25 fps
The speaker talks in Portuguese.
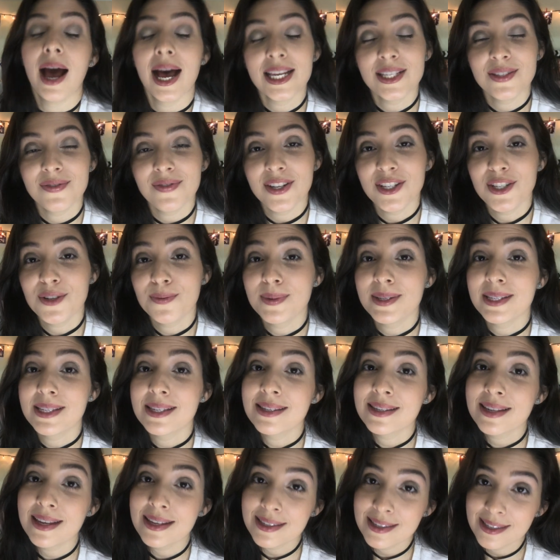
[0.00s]
As vítimas
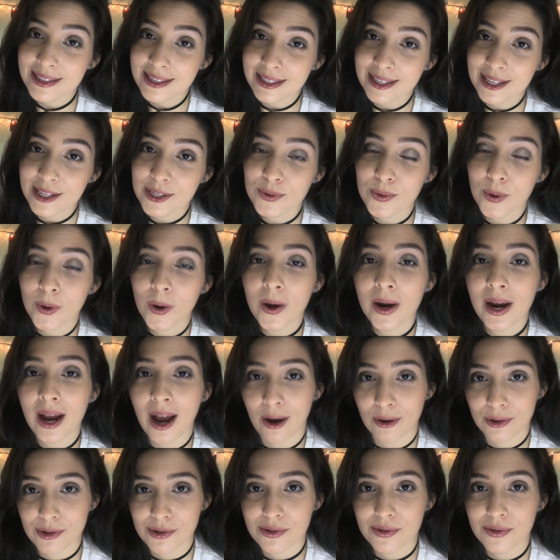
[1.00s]
esquecidas do
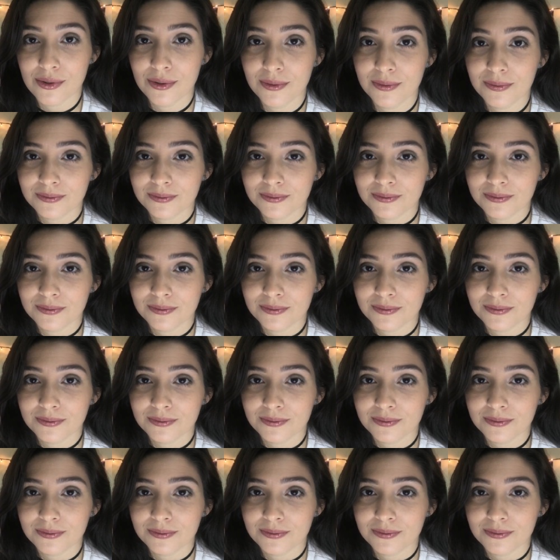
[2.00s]
Holocausto.